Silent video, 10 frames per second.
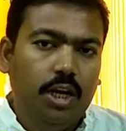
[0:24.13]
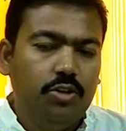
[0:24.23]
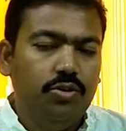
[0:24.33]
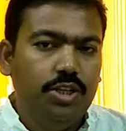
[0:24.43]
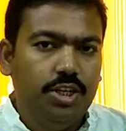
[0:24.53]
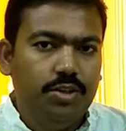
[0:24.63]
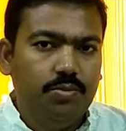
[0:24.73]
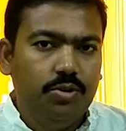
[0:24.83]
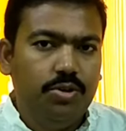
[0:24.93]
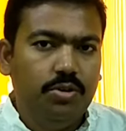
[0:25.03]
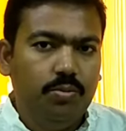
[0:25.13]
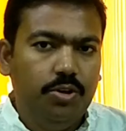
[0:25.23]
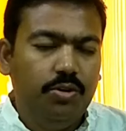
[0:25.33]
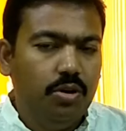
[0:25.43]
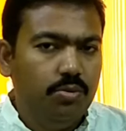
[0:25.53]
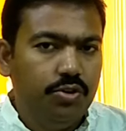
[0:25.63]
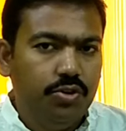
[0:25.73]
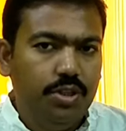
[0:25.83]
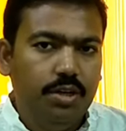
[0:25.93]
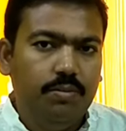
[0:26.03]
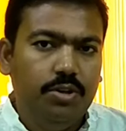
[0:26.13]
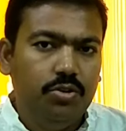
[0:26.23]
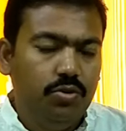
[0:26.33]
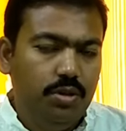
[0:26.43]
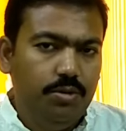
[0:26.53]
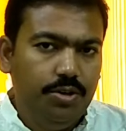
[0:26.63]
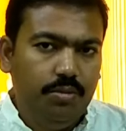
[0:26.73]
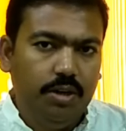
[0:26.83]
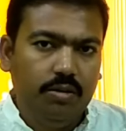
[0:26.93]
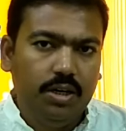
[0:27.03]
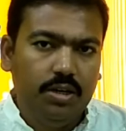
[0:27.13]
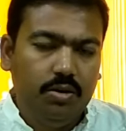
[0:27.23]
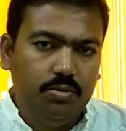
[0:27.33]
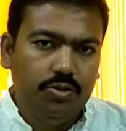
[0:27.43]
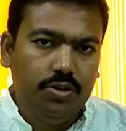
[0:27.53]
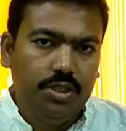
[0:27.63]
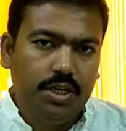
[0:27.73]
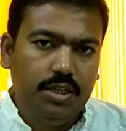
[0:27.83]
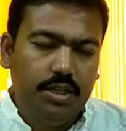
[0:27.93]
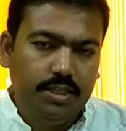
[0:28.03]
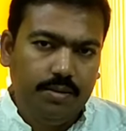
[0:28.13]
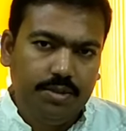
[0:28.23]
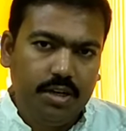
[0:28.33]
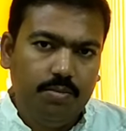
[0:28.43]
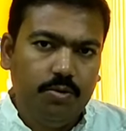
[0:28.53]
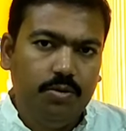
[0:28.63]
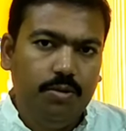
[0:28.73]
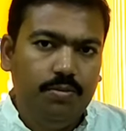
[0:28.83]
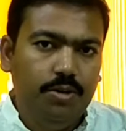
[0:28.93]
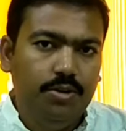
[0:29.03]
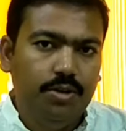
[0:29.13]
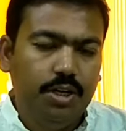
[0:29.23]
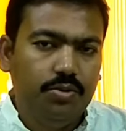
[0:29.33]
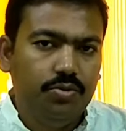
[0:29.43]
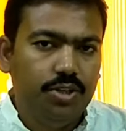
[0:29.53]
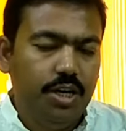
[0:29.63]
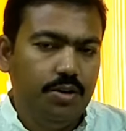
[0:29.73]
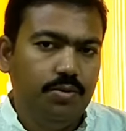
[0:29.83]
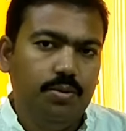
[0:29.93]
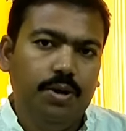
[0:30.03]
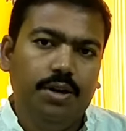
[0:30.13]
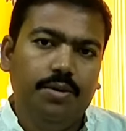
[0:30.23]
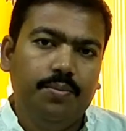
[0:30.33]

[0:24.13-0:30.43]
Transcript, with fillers: তার জন্য শেষ পর্যন্ত ভিডিওটা অবশ্যই দেখবেন যদি ভিডিও ভালো লাগে অবশ্যই চ্যানেলটা সাবস্ক্রাইব করবেন ভিডিওটা একটু শেয়ার করবেন